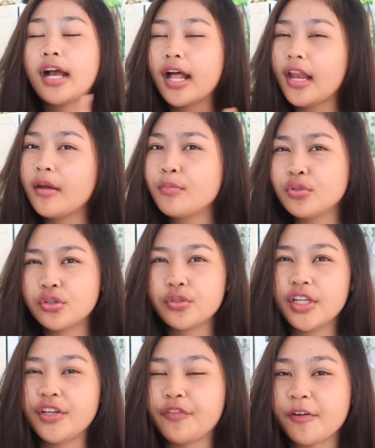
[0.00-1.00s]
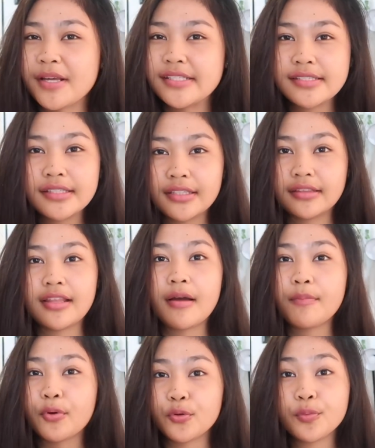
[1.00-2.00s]
kalian butuh informasi
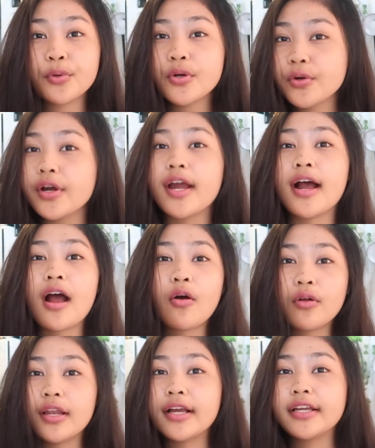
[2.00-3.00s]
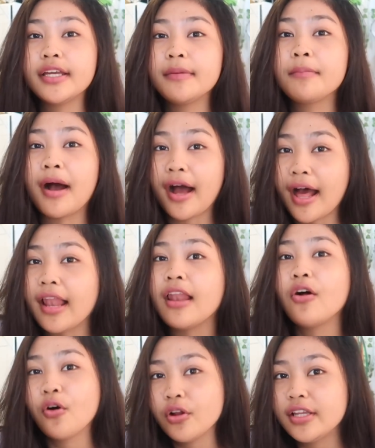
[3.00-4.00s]
tentang produk-produk yang aku lagi bakal
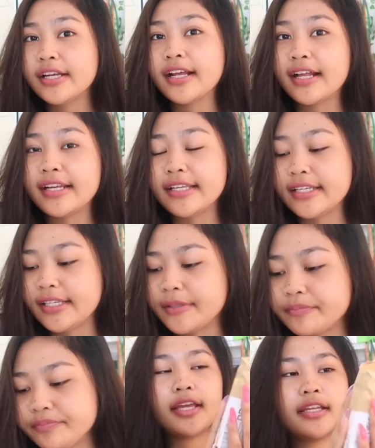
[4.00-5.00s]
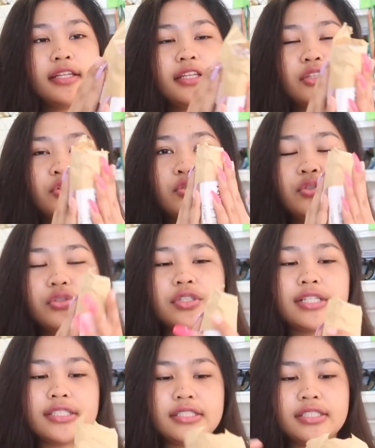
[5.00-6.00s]
haulin kali ini kayak gini gitu
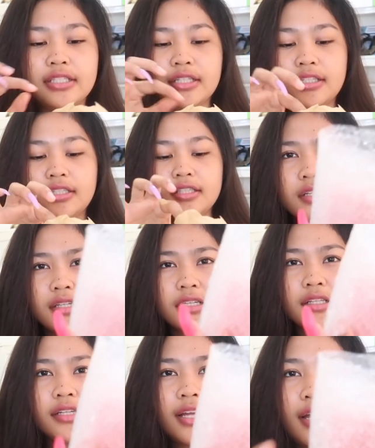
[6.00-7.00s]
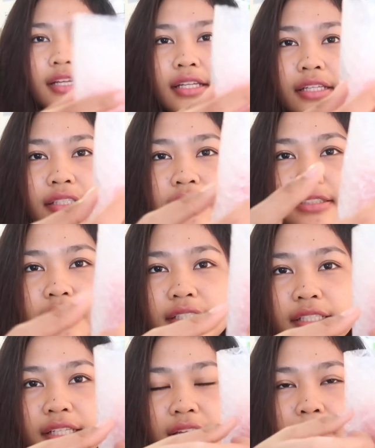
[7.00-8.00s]
kecil nah
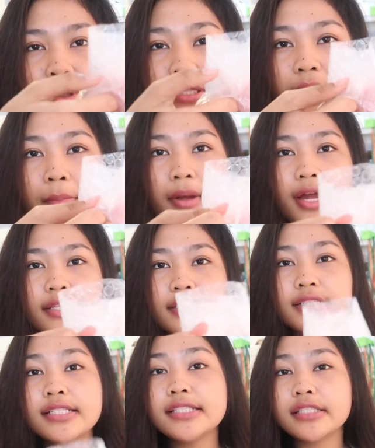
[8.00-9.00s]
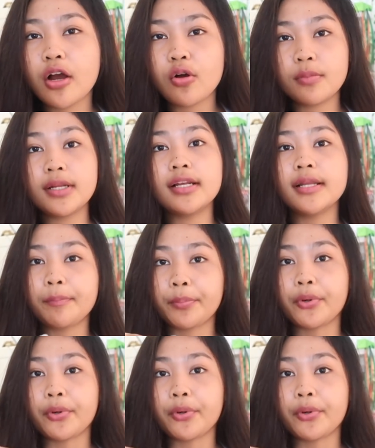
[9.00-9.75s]
ini yang pertama. Jadi di sini aku beli lip